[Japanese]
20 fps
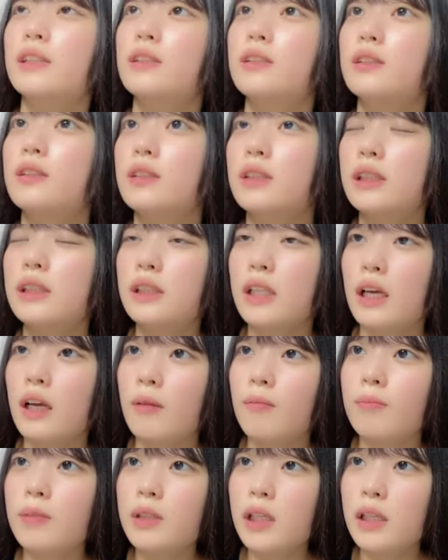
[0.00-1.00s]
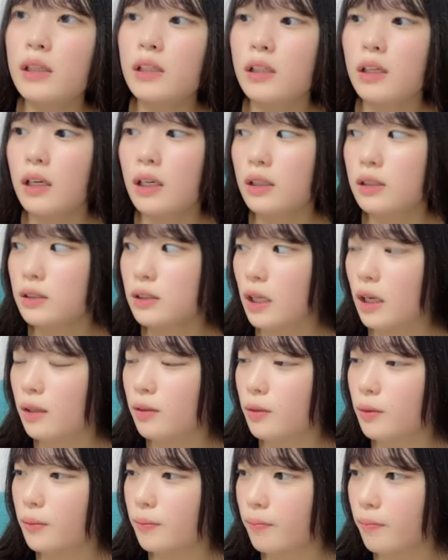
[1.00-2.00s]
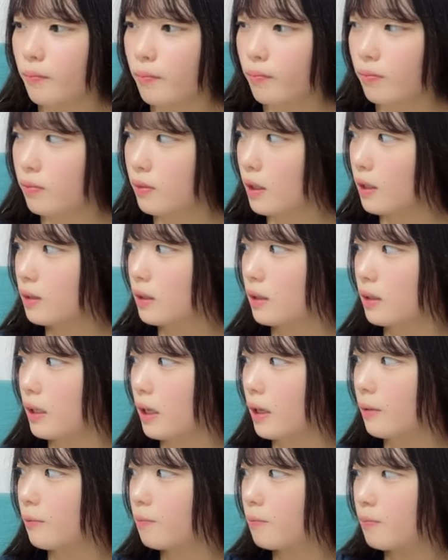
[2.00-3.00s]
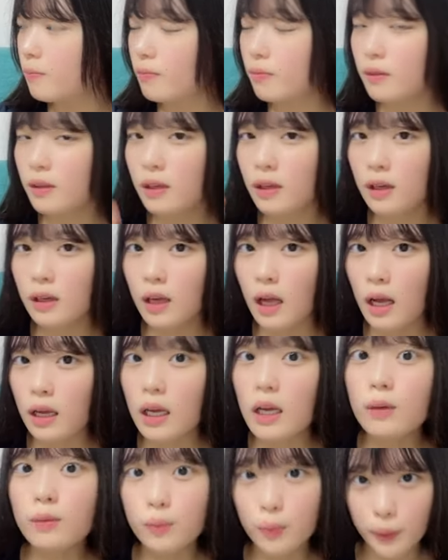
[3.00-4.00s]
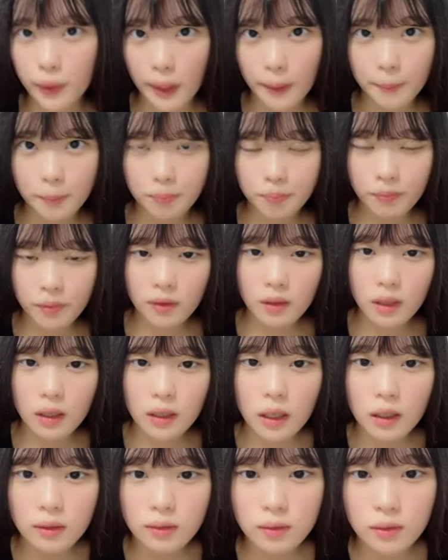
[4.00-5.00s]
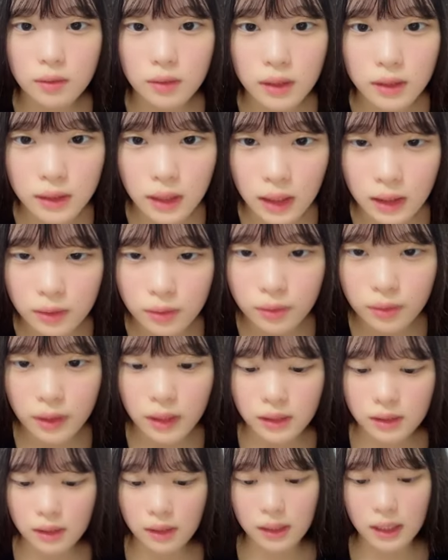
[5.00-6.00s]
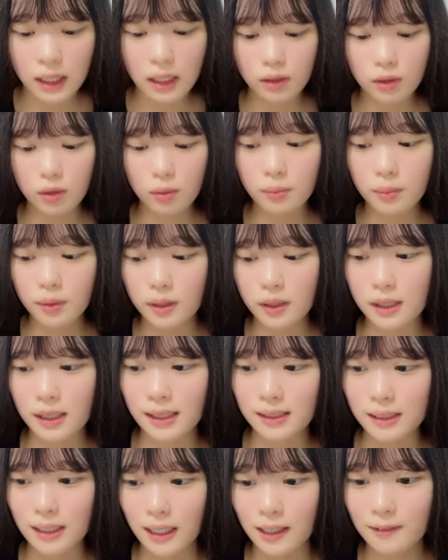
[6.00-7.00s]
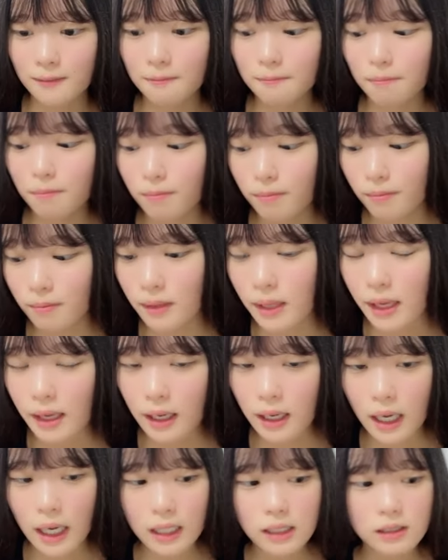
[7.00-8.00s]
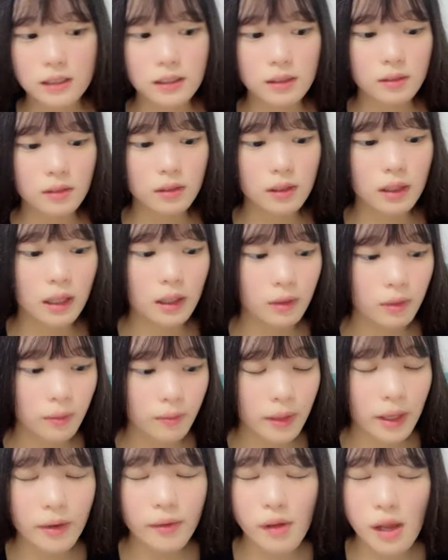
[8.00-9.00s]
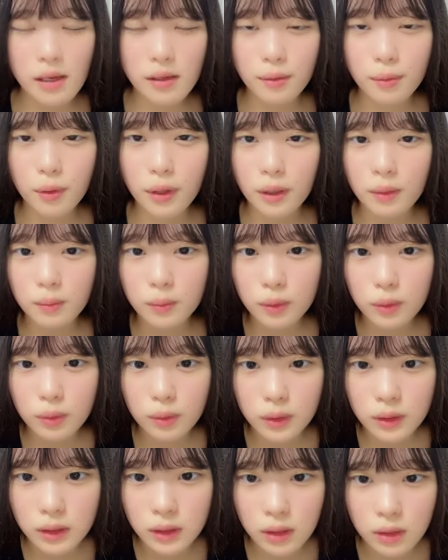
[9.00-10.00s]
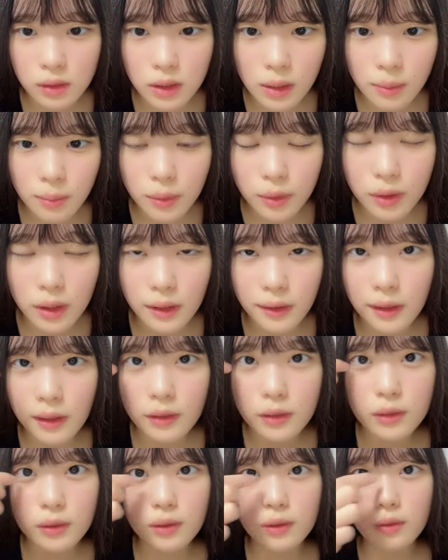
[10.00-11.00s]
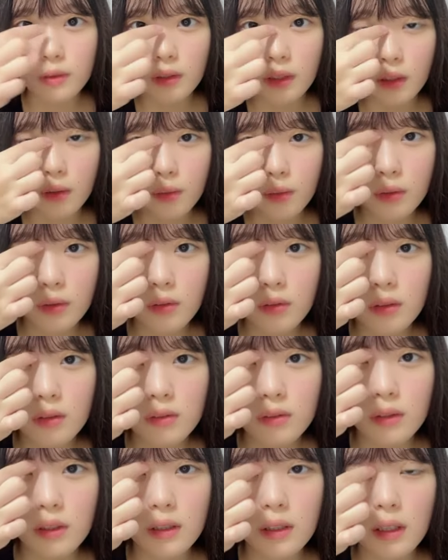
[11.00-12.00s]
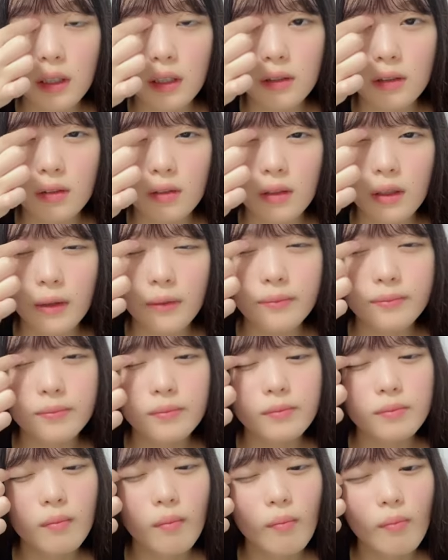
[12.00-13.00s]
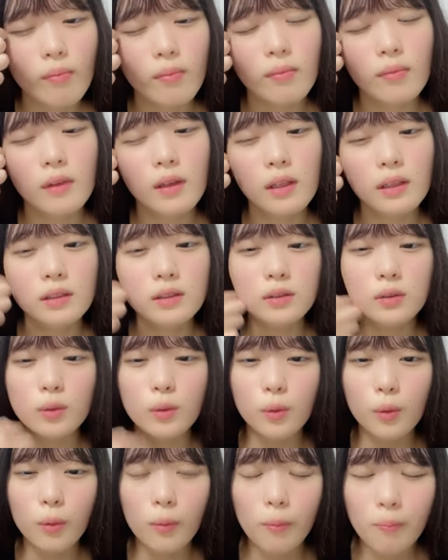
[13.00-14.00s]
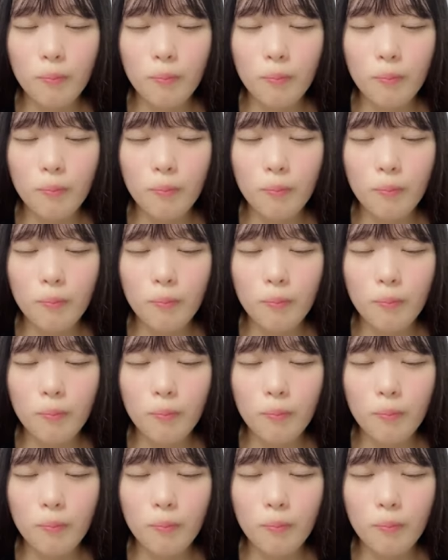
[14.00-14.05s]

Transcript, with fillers: 神宮伊勢見せて買えるさあのなんだっけ赤服か赤服ってさあそこでしか買えんと思いきやさね愛知のあの名古屋駅とかでも売っとるし岐阜でも売ってたりするよね結構いろんなとこで買えるよねそう